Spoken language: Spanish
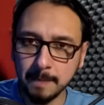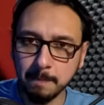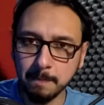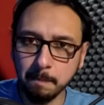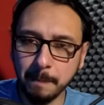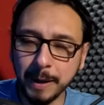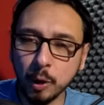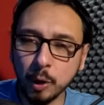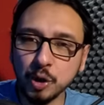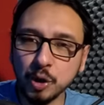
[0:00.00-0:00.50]

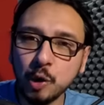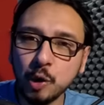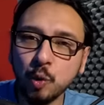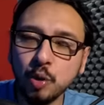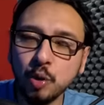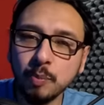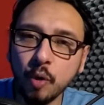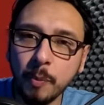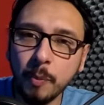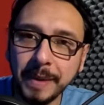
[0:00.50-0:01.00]
Pero llegó un
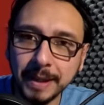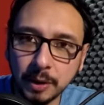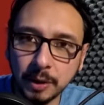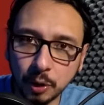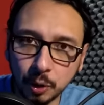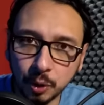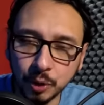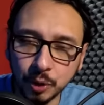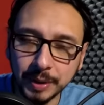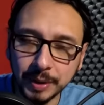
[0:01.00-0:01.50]

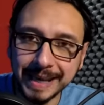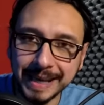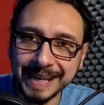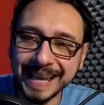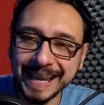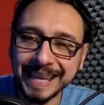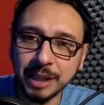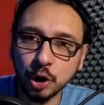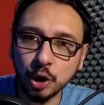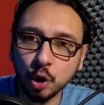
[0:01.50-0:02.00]
momento en la
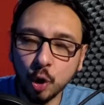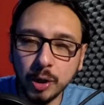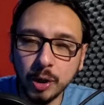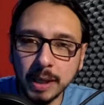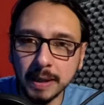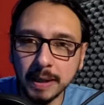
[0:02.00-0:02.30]
historia de